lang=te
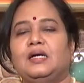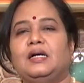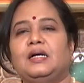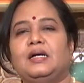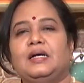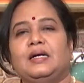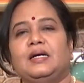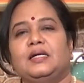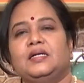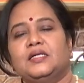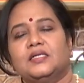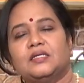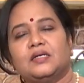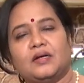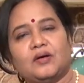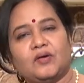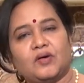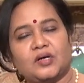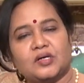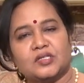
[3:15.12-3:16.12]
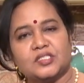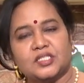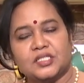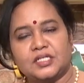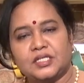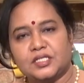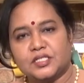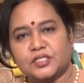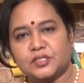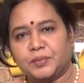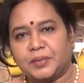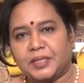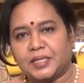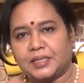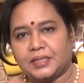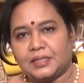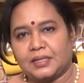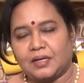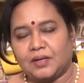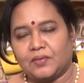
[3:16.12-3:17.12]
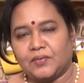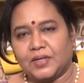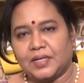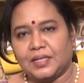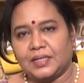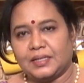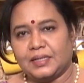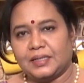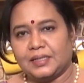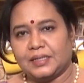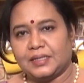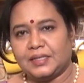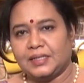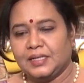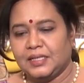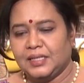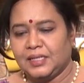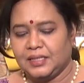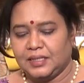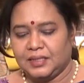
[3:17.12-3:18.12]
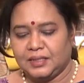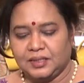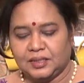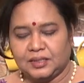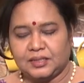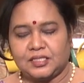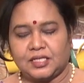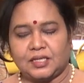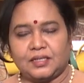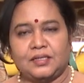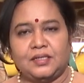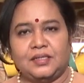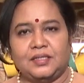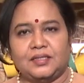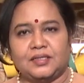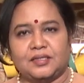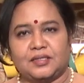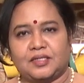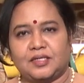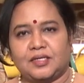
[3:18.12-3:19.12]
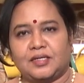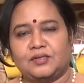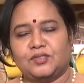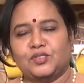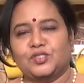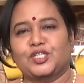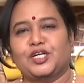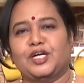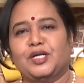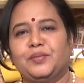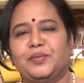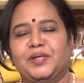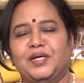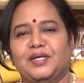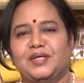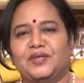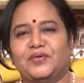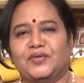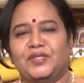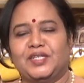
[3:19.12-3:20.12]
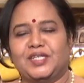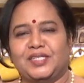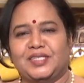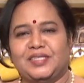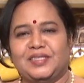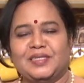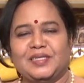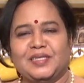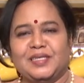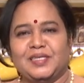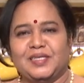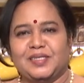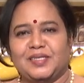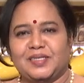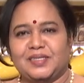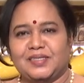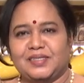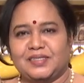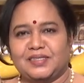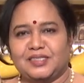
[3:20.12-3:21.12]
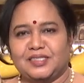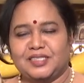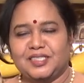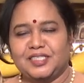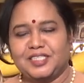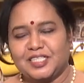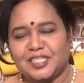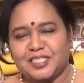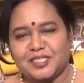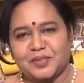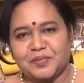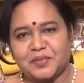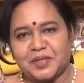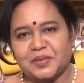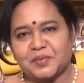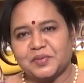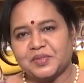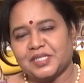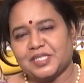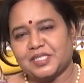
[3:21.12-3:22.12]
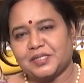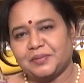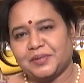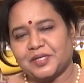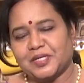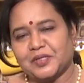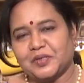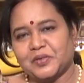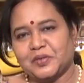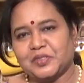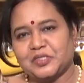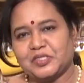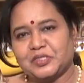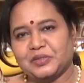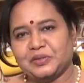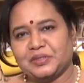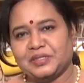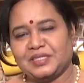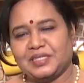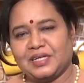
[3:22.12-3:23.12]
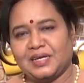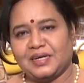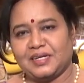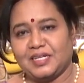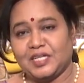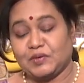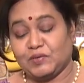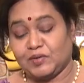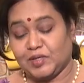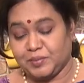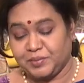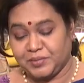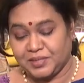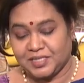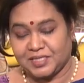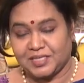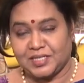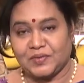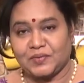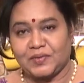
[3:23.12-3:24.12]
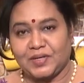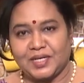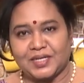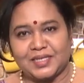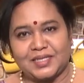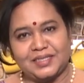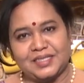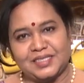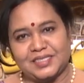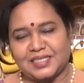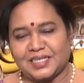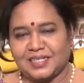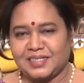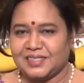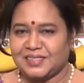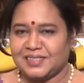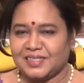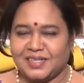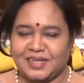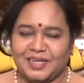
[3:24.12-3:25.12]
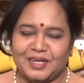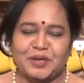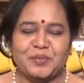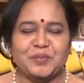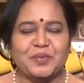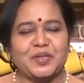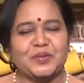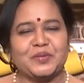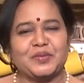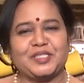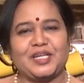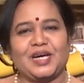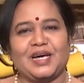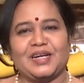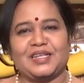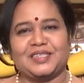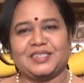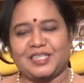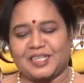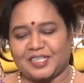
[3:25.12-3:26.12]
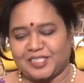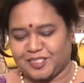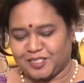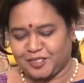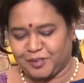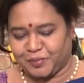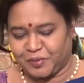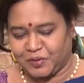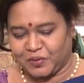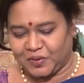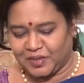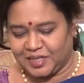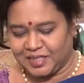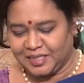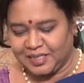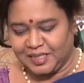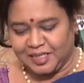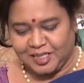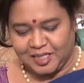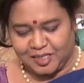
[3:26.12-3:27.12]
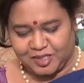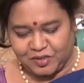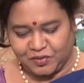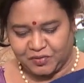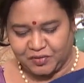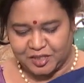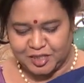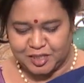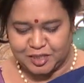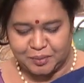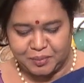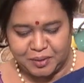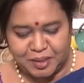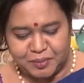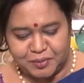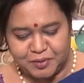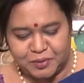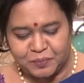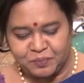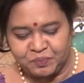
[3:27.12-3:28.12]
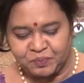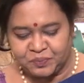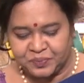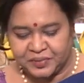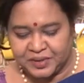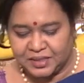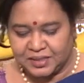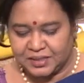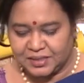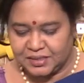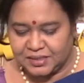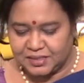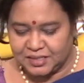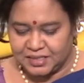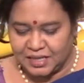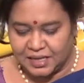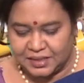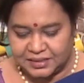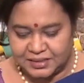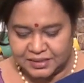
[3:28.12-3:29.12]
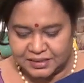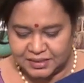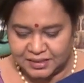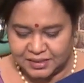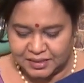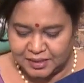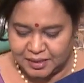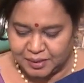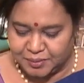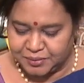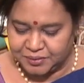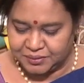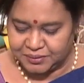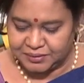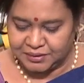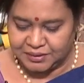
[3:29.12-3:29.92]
ఆ యాంటీ ఆక్సిడెంట్స్ మనకి రావాలి అంటే ఇంత చక్కటి ఇంత రుచికరమైనటువంటి డిషెస్ మనం చేసి పెట్టుకోవచ్చు ఇలా డెవలప్ చేసిన వాళ్ళకి నిజంగా నిజంగా మనం చాలా థ్యాంక్స్ చెప్పుకోవాలి సో ఫస్ట్ మనము స్టార్ట్ చేసేద్దాము